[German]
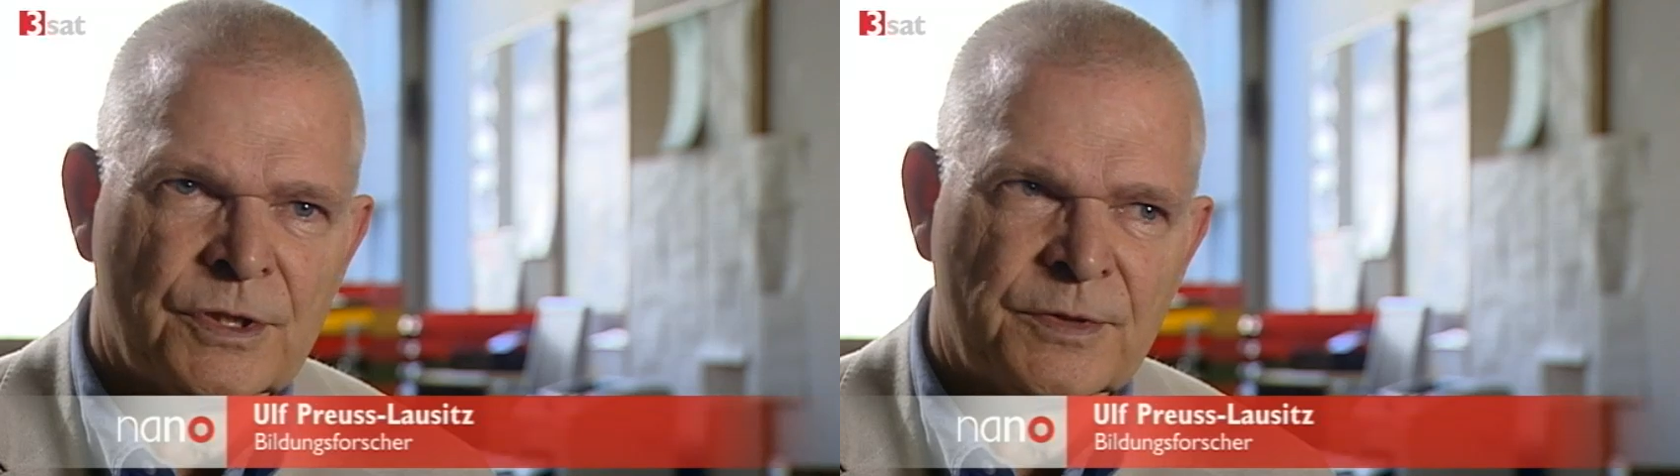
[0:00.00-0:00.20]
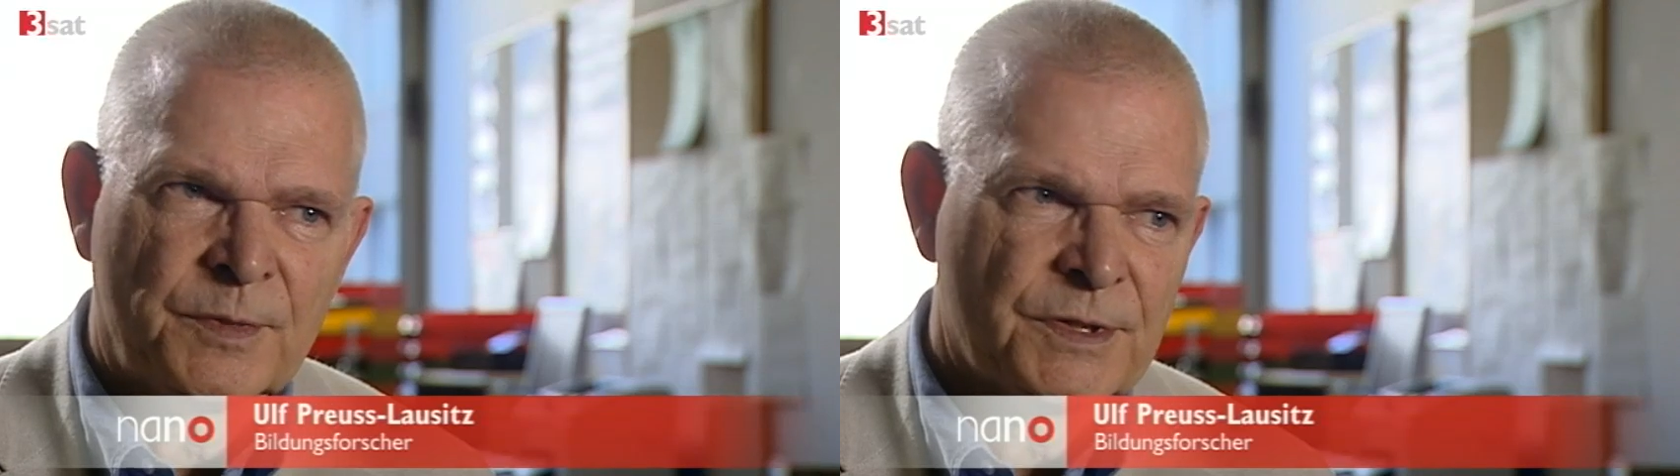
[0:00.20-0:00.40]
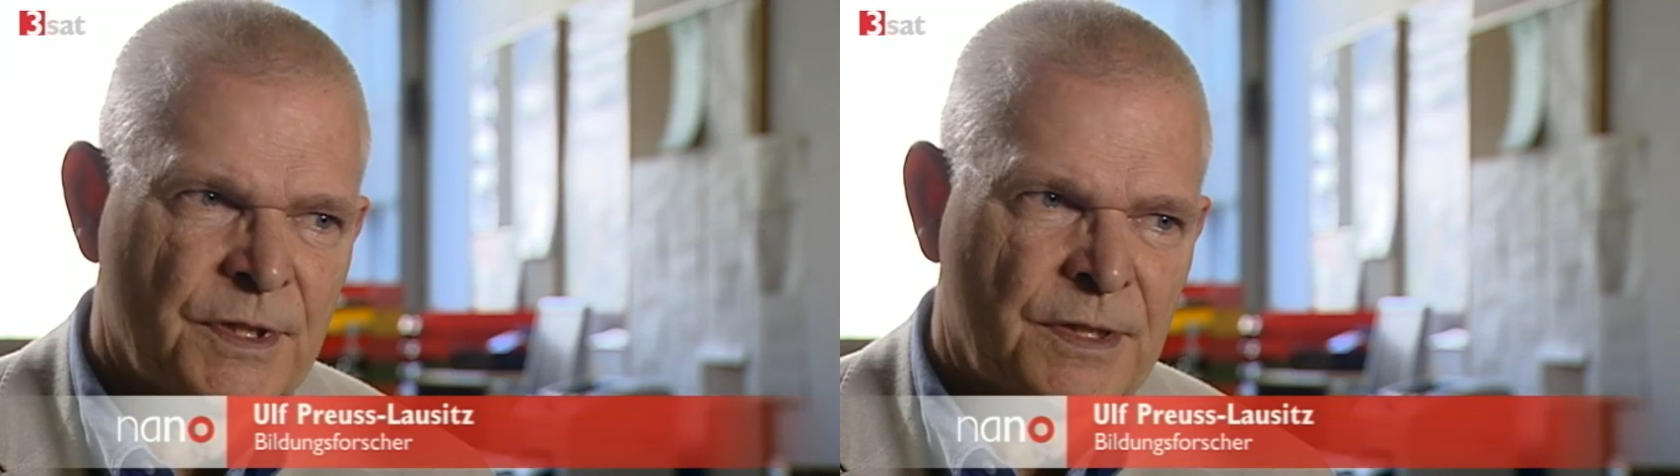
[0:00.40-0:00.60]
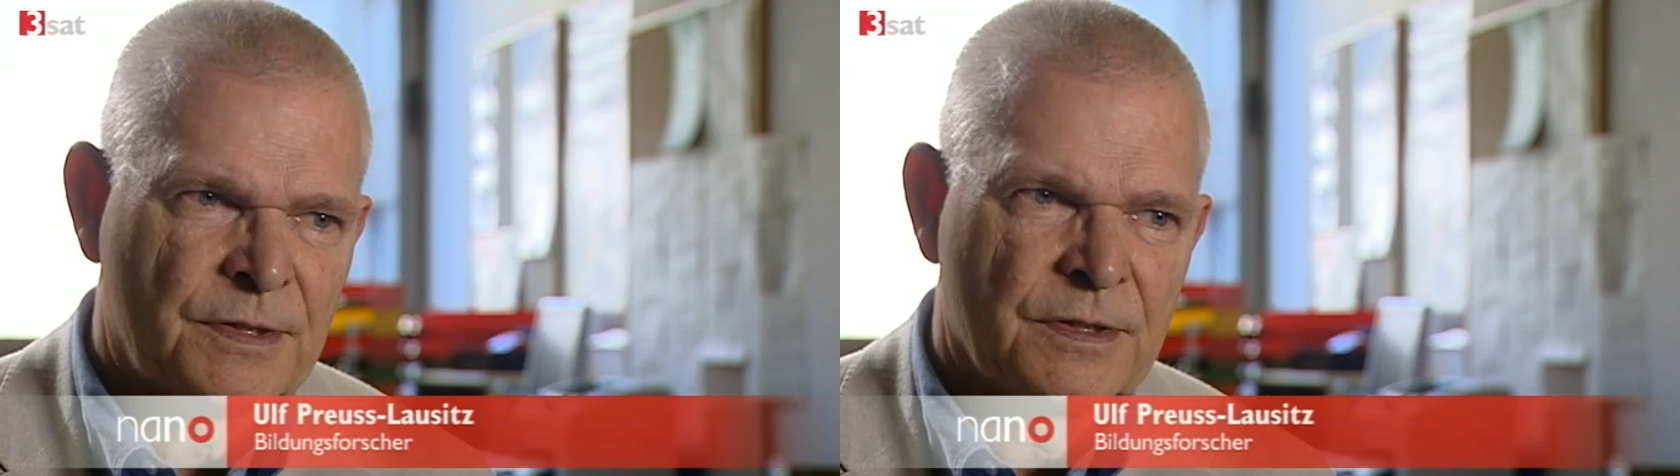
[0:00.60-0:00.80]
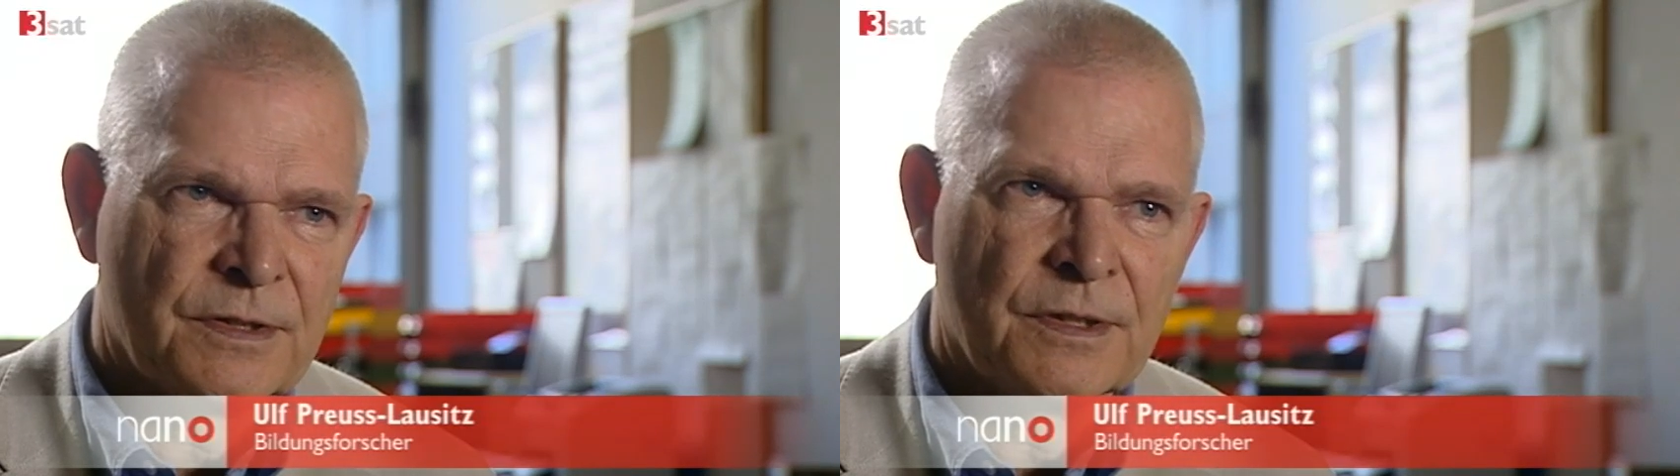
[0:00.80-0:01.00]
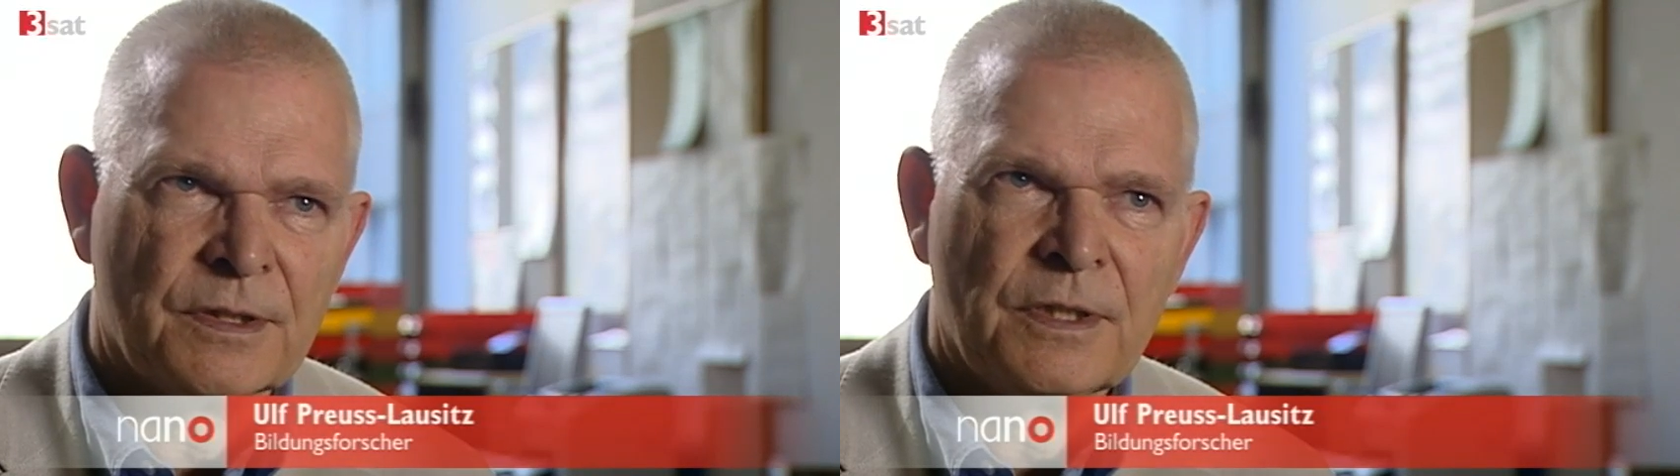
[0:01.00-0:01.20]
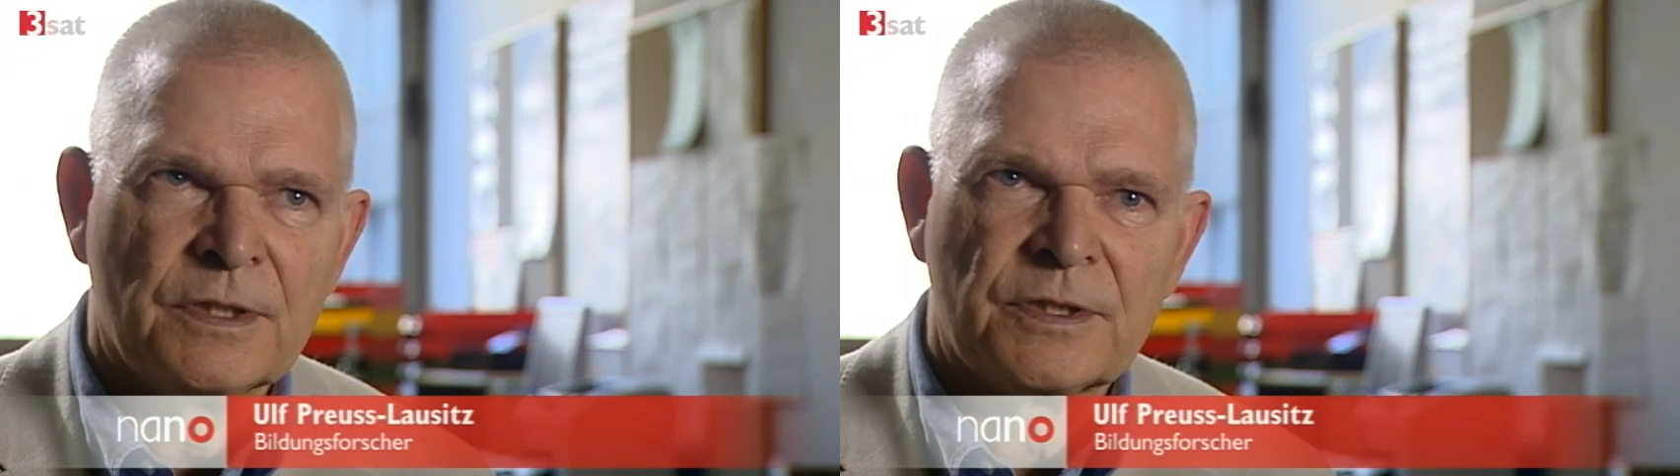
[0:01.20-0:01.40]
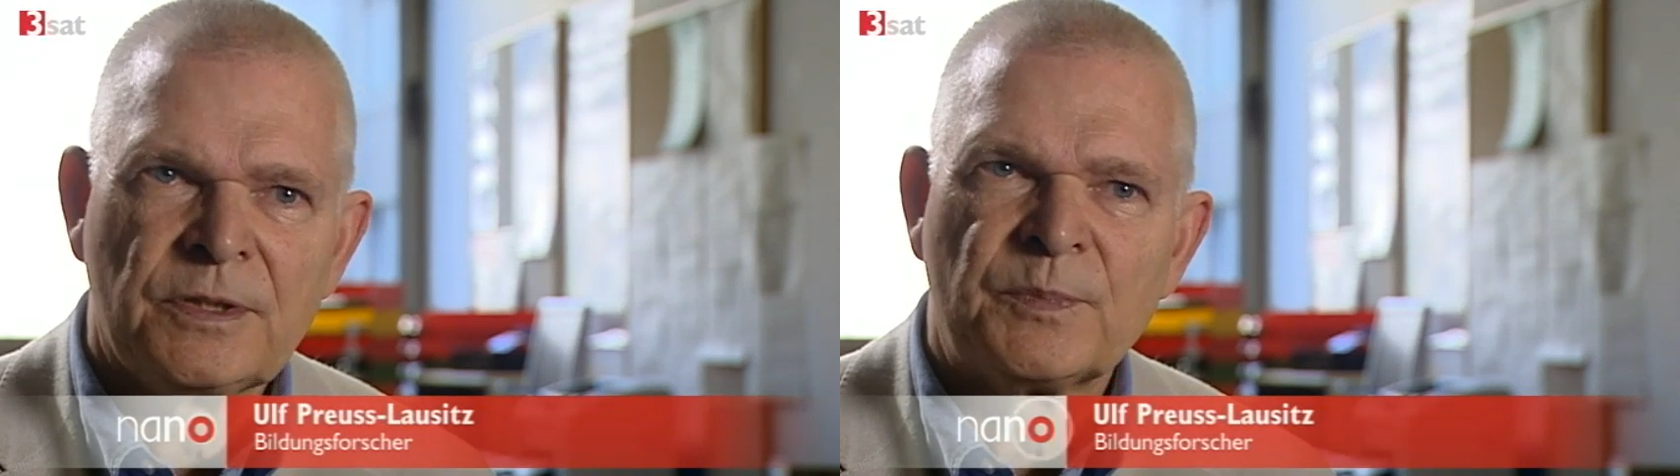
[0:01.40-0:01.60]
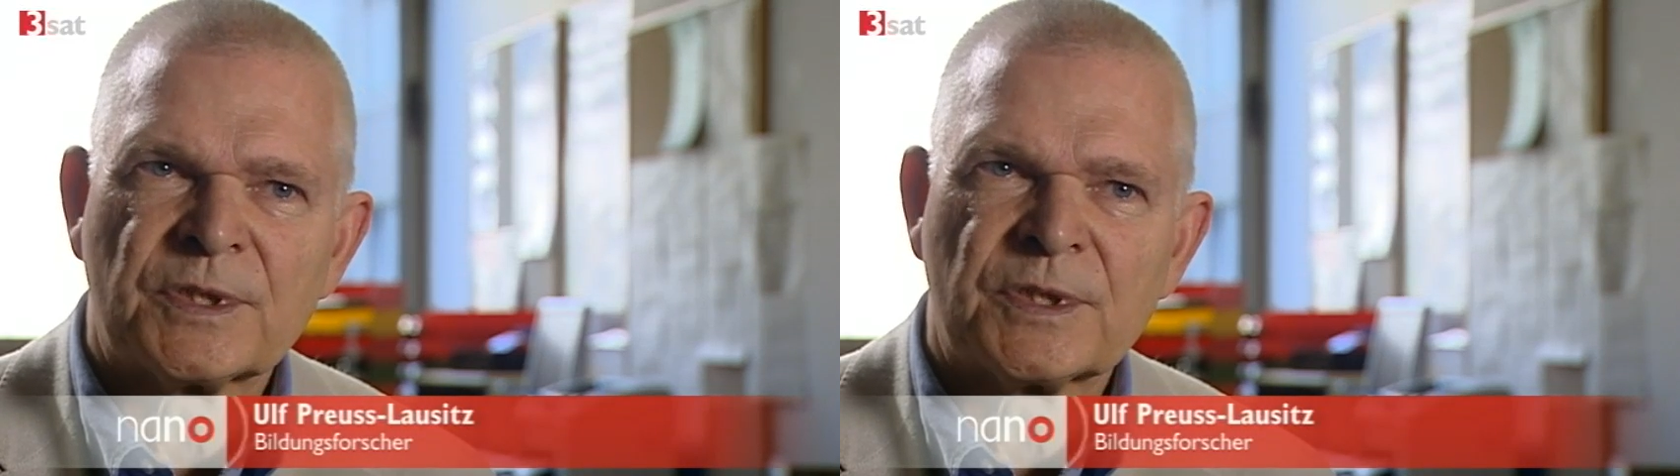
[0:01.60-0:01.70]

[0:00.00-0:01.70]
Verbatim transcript: dass man sagt, in sieben